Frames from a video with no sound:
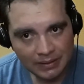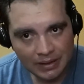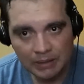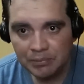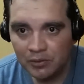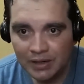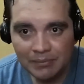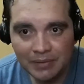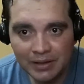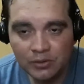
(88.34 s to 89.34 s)
El
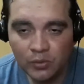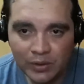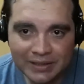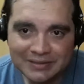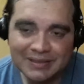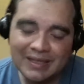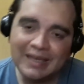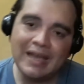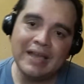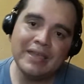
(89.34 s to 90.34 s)
problema no es
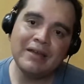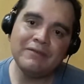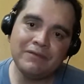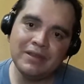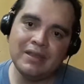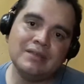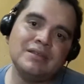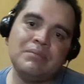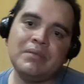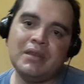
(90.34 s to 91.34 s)
que haya
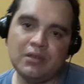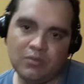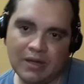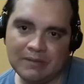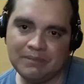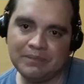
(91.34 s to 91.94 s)
frieza espiritual.